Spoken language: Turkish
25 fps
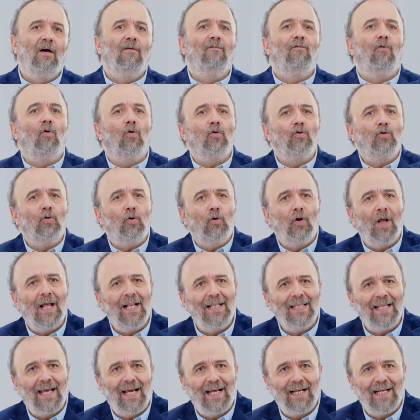
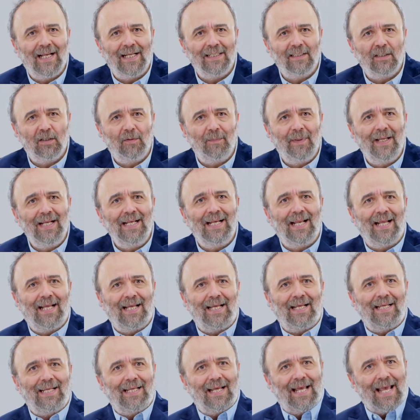Fonksiyonel değerlendirme
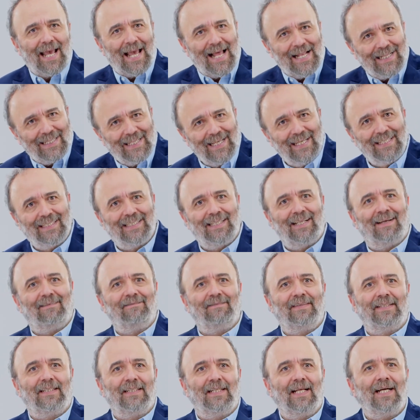ile elde
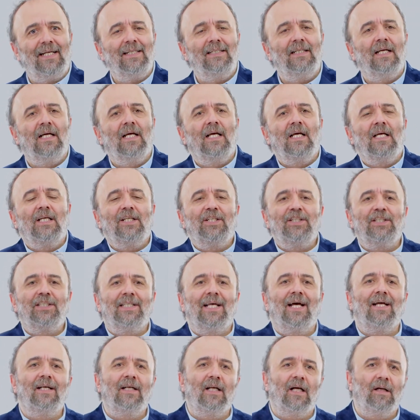edilen veriler
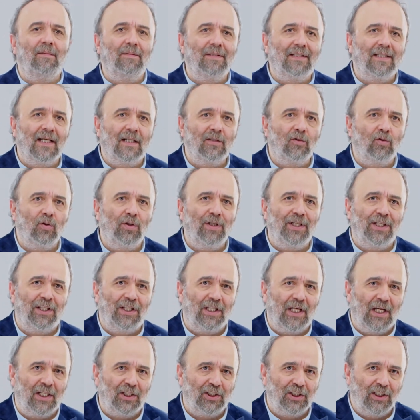kişisel rehabilitasyon
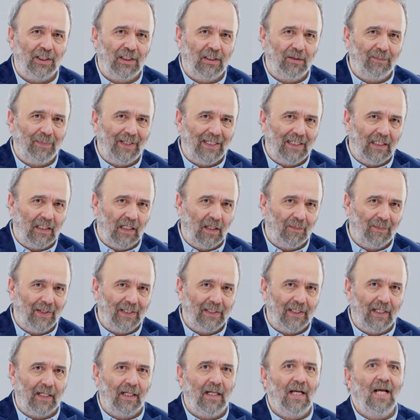ihtiyaçlarını
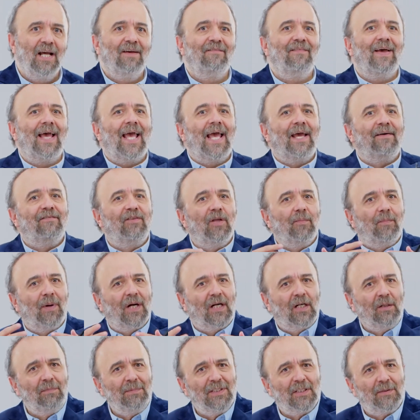belirlemede ve evde
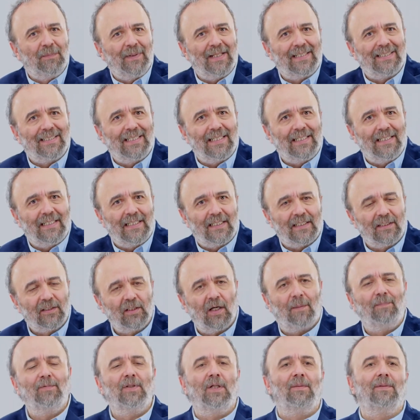bakım hizmetlerini
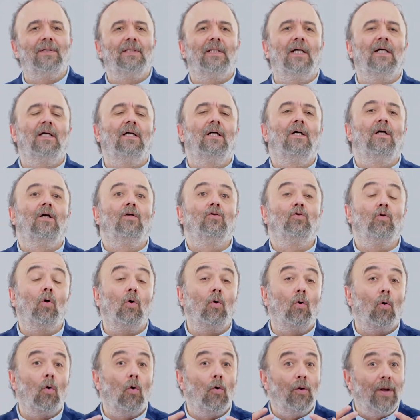saptamada
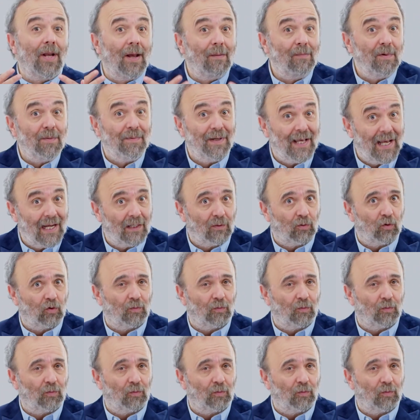çok önemli bir yer